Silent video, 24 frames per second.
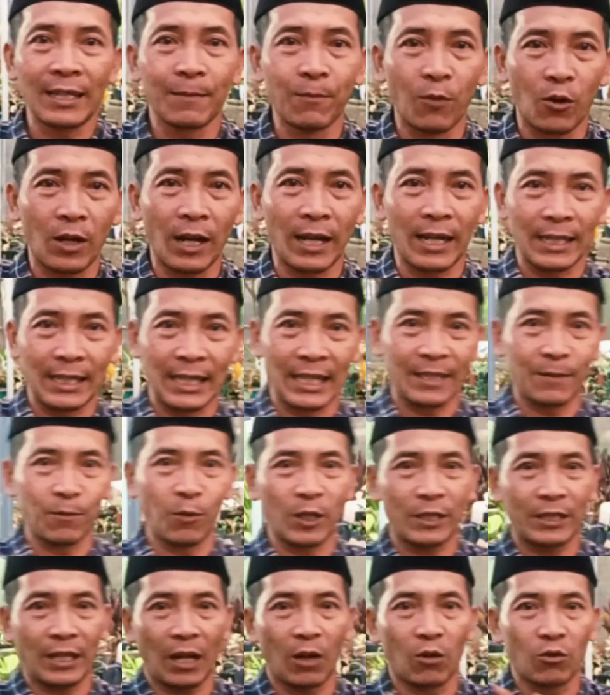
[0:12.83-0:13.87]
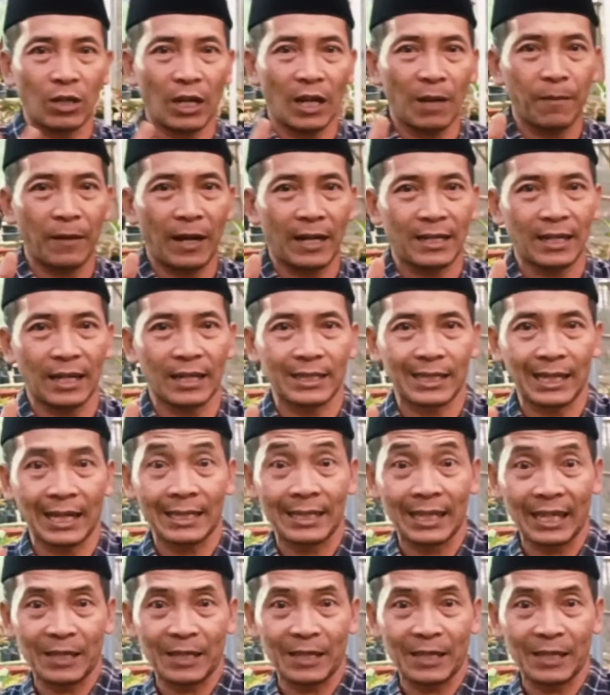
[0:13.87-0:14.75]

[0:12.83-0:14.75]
Semoga kita semua selalu dalam keadaan sehat